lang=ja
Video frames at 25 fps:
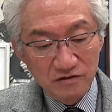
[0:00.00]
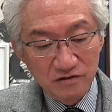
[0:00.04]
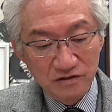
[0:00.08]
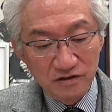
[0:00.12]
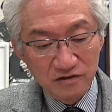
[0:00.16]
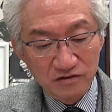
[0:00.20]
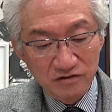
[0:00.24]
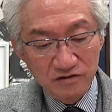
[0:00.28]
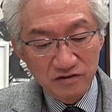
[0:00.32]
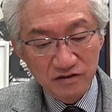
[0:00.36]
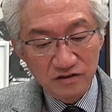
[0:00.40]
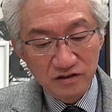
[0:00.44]

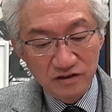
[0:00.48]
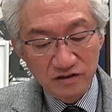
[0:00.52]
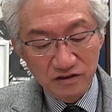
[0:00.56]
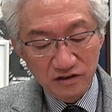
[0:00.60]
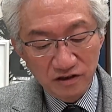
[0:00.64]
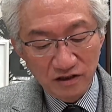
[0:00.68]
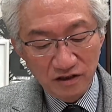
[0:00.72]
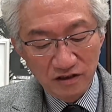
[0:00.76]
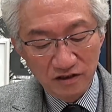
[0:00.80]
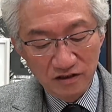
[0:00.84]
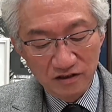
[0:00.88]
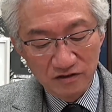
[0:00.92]
ですでし
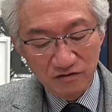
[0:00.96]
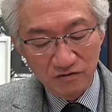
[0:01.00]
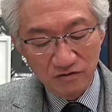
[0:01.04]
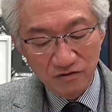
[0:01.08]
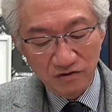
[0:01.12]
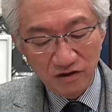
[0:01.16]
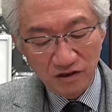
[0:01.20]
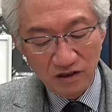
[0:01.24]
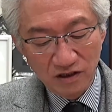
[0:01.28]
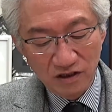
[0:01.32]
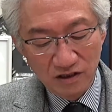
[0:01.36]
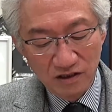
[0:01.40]
たかねそ
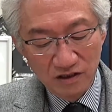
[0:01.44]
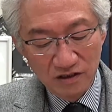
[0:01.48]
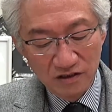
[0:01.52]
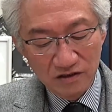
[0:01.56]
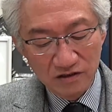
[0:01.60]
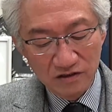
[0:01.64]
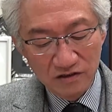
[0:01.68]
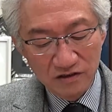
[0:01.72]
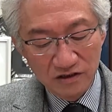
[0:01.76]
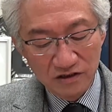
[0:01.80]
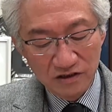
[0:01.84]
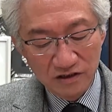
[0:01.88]
れから
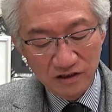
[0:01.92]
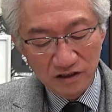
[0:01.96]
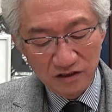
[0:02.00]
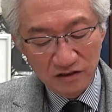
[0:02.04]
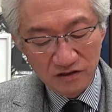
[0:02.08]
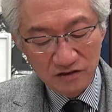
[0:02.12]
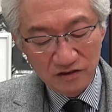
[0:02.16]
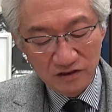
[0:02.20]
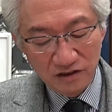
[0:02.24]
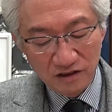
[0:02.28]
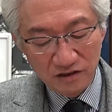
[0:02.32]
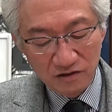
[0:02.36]
疑心
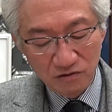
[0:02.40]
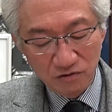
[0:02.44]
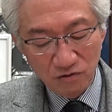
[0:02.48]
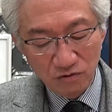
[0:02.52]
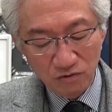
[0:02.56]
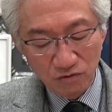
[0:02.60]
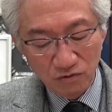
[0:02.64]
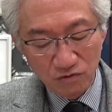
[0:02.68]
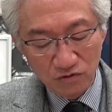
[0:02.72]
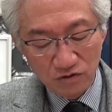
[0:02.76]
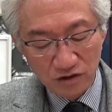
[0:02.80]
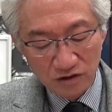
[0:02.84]
暗鬼さん
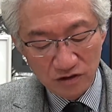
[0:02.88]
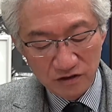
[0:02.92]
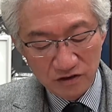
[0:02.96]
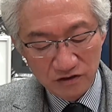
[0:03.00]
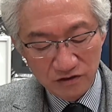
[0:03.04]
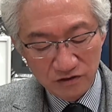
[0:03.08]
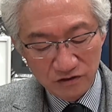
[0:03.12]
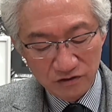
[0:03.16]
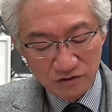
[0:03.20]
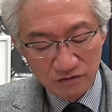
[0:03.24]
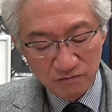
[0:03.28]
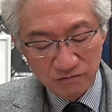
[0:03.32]
トロッコさん
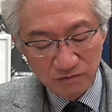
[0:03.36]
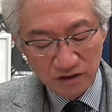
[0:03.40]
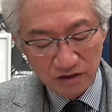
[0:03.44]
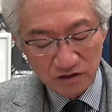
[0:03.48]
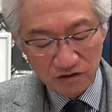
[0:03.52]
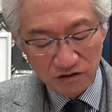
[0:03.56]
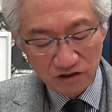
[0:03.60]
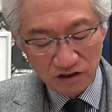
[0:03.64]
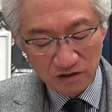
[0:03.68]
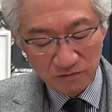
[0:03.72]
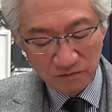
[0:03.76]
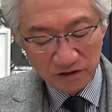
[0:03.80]
2通
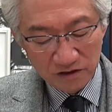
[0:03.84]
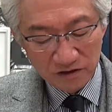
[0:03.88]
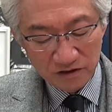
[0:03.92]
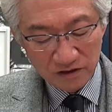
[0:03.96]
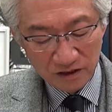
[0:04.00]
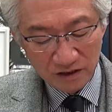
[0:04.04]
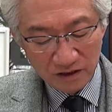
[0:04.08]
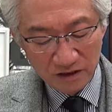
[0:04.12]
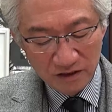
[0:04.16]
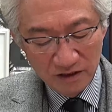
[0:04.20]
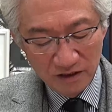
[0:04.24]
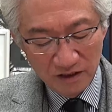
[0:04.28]
マイケル山田
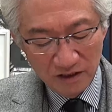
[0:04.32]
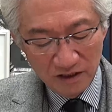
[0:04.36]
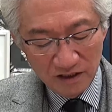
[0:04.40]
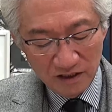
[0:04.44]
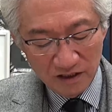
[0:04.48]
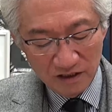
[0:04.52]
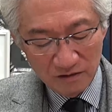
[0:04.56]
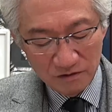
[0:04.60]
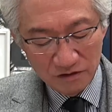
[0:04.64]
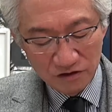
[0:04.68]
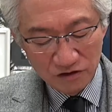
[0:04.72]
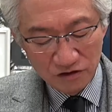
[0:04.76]
さん
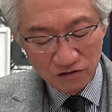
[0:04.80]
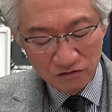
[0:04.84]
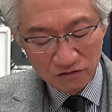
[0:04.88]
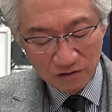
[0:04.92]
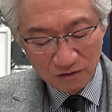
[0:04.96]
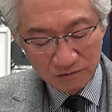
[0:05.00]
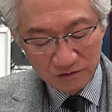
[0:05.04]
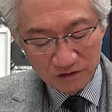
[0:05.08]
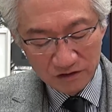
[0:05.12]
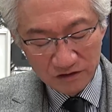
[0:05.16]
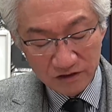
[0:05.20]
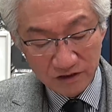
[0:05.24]

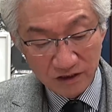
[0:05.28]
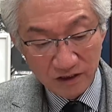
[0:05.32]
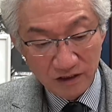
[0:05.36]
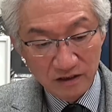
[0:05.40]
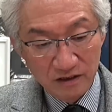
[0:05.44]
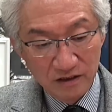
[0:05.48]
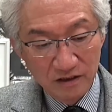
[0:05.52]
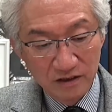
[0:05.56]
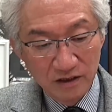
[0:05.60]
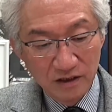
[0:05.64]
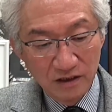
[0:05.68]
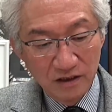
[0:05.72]
エビチューファミリーさん、
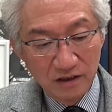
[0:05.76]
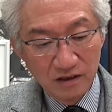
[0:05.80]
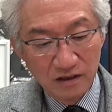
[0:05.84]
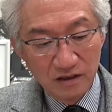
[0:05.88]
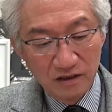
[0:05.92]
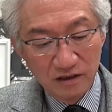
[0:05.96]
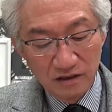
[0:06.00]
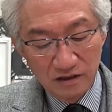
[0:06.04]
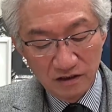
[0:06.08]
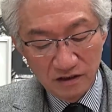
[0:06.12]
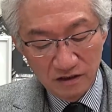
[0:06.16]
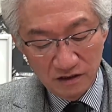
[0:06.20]

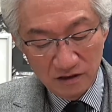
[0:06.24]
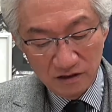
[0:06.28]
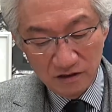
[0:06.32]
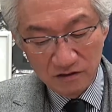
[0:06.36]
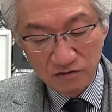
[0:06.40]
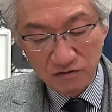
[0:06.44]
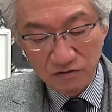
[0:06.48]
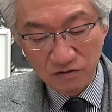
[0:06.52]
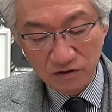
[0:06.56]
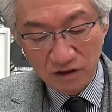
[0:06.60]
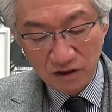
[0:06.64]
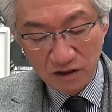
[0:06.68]

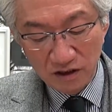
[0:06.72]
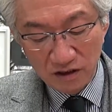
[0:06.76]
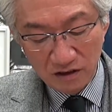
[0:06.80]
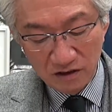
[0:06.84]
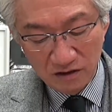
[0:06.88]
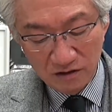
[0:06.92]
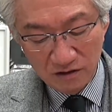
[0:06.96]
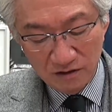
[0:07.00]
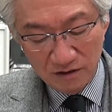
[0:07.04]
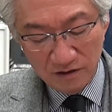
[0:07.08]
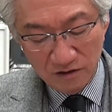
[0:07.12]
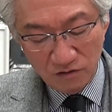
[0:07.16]
えー、それか
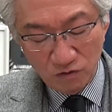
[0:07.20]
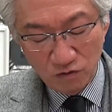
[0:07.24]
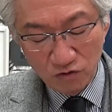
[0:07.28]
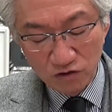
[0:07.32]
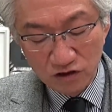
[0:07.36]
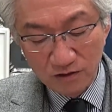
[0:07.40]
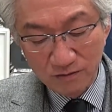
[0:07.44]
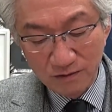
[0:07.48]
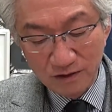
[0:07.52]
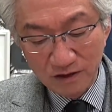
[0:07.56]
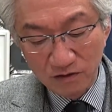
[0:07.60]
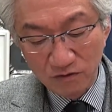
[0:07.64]
ら「お
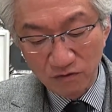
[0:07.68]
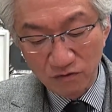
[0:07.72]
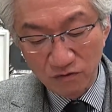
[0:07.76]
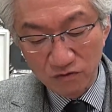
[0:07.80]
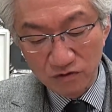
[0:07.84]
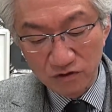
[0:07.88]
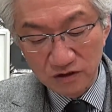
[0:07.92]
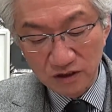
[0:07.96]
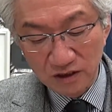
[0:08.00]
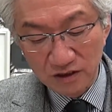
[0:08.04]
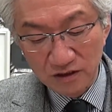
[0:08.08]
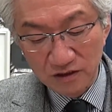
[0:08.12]
茶番
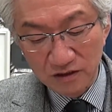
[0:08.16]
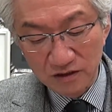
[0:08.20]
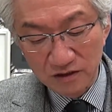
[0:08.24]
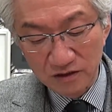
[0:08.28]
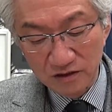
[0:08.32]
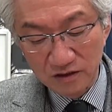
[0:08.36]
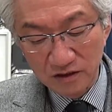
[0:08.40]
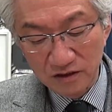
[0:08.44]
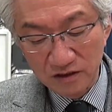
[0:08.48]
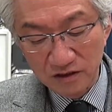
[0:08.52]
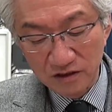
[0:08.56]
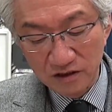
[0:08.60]
号さ
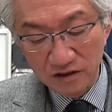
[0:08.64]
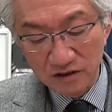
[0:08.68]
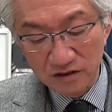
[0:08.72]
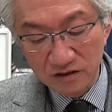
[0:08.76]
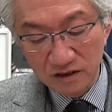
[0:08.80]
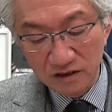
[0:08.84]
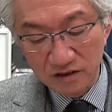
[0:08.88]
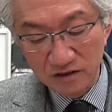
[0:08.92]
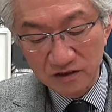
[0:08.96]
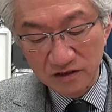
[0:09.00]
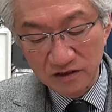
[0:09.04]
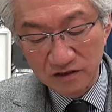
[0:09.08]
ん電気屋
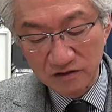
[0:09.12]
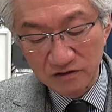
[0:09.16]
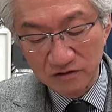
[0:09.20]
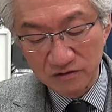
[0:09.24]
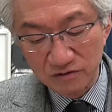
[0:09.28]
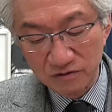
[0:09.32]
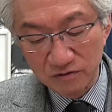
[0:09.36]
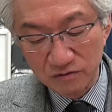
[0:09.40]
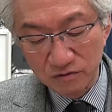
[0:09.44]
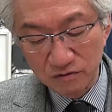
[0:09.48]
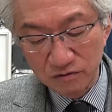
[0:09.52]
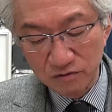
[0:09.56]
さん2
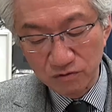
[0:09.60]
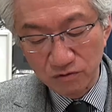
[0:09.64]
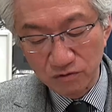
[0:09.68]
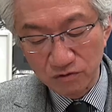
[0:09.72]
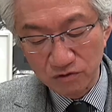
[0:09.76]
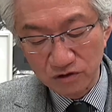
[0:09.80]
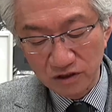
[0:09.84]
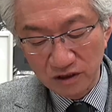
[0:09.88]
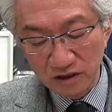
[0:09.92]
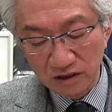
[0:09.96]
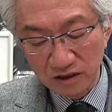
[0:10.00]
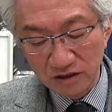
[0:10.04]
通
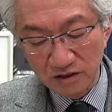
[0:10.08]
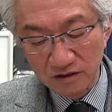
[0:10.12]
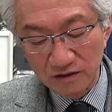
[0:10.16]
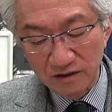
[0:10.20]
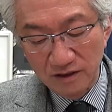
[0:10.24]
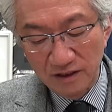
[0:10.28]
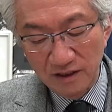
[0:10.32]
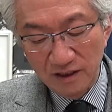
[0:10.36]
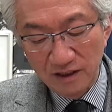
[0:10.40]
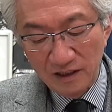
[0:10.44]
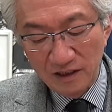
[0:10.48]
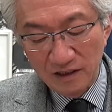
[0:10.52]
フクロウさん、
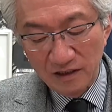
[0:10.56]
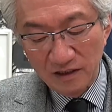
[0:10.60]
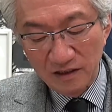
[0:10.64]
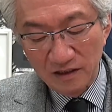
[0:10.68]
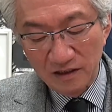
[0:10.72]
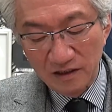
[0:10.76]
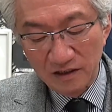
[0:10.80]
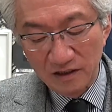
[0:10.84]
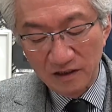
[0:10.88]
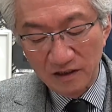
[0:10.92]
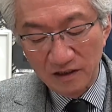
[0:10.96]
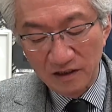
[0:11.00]

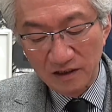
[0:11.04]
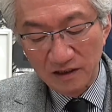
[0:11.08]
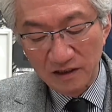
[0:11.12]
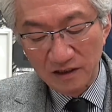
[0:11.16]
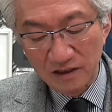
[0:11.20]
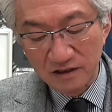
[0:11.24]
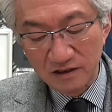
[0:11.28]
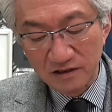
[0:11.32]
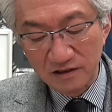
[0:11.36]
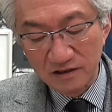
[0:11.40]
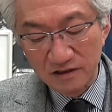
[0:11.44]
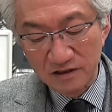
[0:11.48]

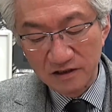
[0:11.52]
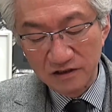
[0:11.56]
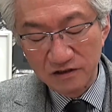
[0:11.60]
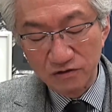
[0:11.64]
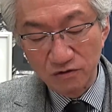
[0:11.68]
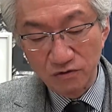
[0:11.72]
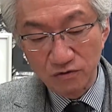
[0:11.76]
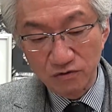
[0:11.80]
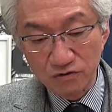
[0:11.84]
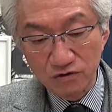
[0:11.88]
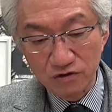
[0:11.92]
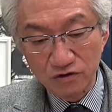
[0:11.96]
えー、以
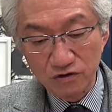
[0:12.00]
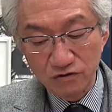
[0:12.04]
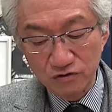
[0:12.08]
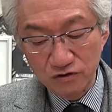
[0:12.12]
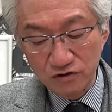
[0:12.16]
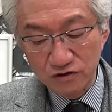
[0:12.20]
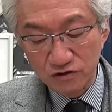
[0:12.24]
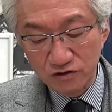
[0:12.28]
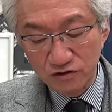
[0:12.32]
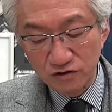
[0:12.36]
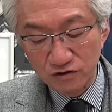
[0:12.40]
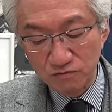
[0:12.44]
上
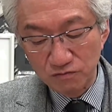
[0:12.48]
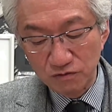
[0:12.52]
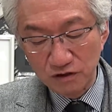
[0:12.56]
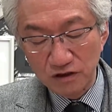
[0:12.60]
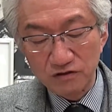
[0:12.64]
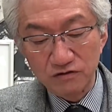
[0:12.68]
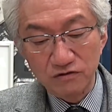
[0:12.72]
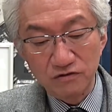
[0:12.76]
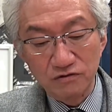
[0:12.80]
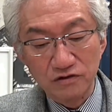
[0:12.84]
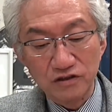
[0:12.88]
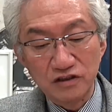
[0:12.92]
11通
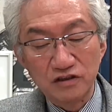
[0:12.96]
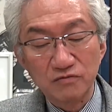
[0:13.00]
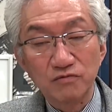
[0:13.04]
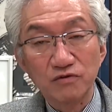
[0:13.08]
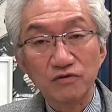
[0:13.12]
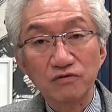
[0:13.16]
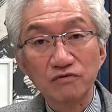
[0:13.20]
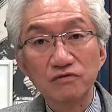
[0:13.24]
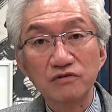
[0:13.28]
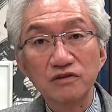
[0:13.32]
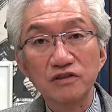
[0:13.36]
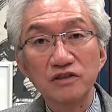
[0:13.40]
プラスいつ
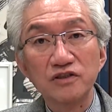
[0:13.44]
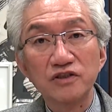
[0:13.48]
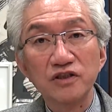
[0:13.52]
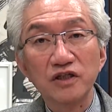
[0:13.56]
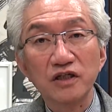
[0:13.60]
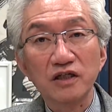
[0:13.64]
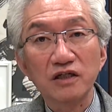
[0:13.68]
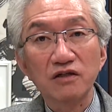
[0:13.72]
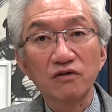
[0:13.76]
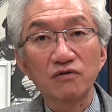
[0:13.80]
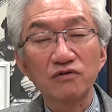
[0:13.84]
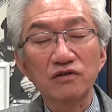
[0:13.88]
ものウッキー
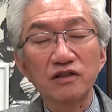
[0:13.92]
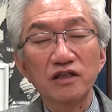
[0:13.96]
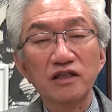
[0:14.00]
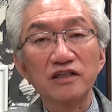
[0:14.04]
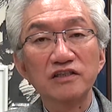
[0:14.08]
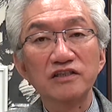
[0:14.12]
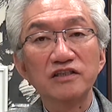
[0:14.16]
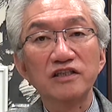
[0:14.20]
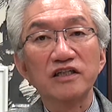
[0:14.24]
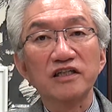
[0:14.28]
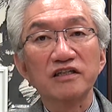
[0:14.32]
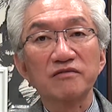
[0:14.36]
さんからお便
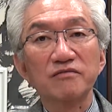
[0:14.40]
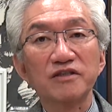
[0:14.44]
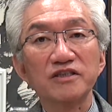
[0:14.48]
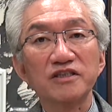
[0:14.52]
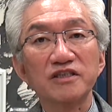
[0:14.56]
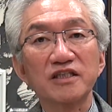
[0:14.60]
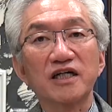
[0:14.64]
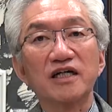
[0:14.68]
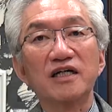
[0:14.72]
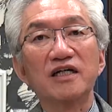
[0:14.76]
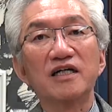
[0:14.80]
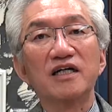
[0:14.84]
りいただきま
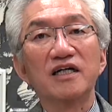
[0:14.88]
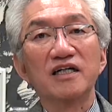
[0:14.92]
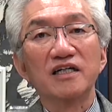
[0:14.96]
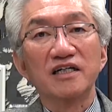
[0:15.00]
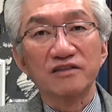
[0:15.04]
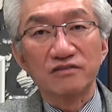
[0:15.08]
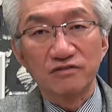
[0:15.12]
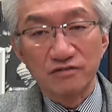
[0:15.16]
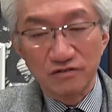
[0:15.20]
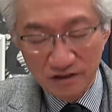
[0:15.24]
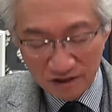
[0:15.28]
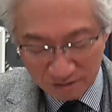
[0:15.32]
したあ
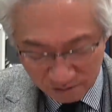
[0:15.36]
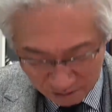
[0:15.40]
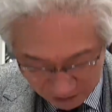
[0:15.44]
りがとうご